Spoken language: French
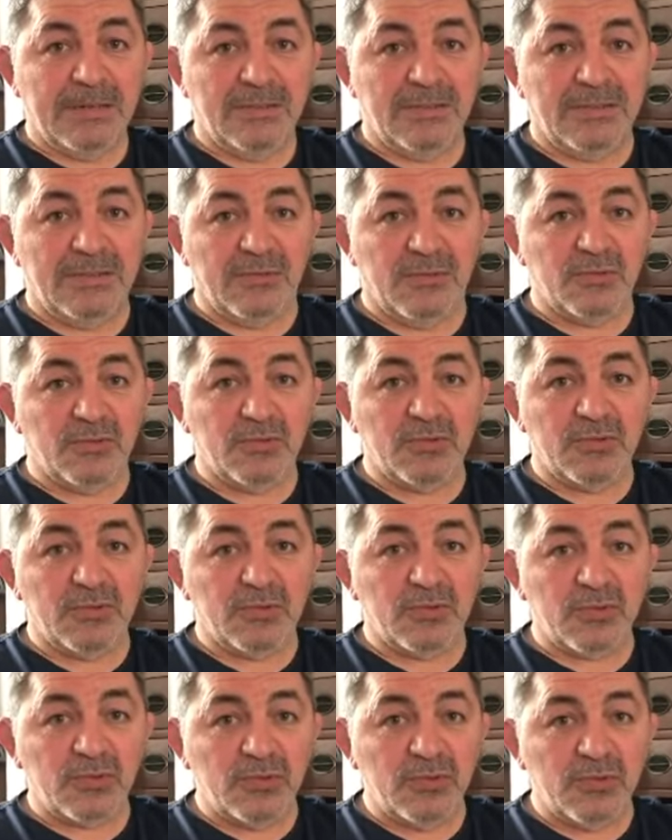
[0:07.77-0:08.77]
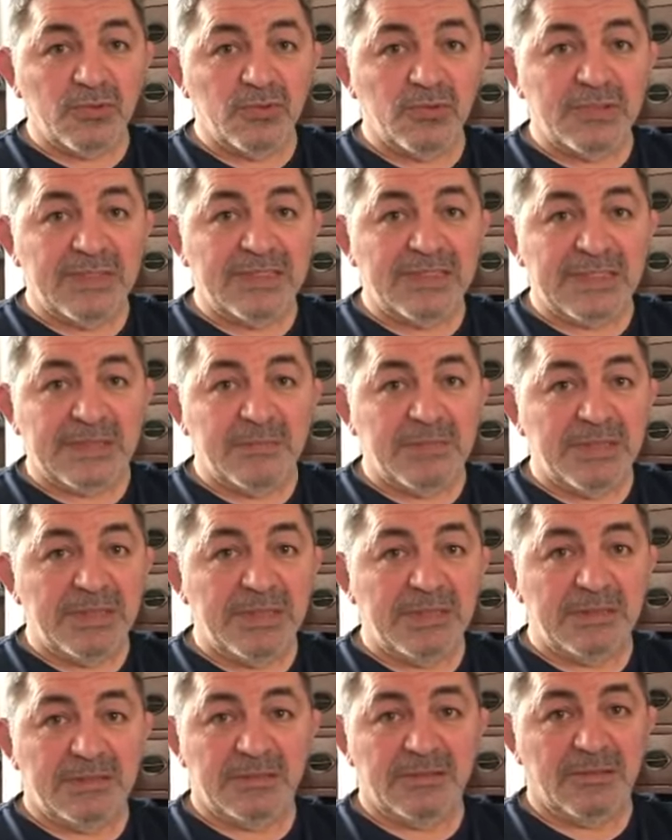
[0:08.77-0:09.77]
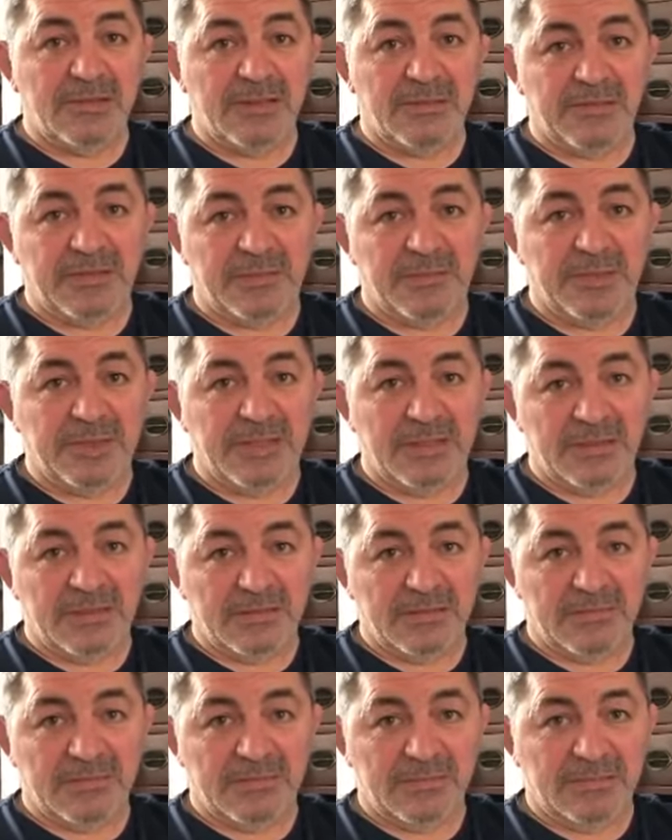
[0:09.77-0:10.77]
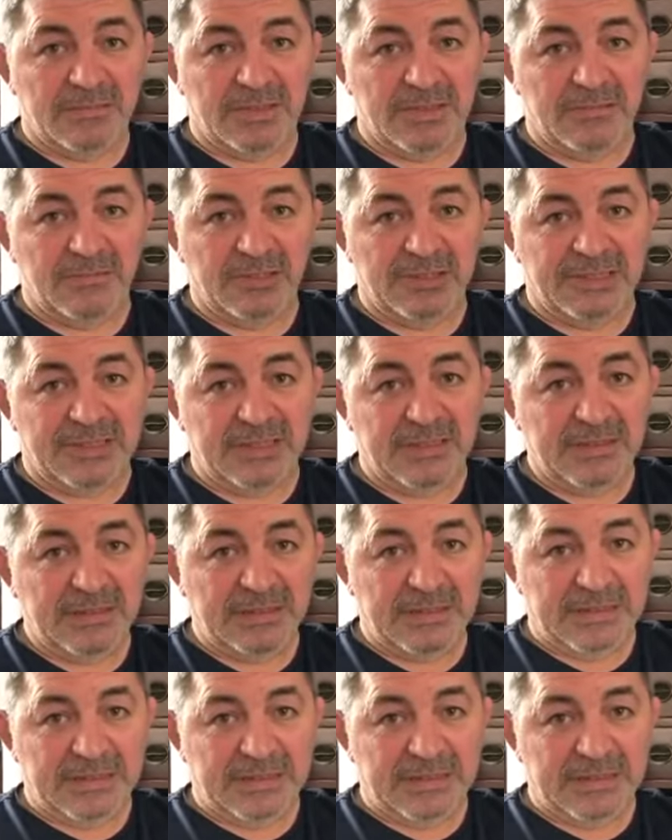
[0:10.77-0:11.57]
Nous avons tous autour de nous des amis, de la famille, des voisins,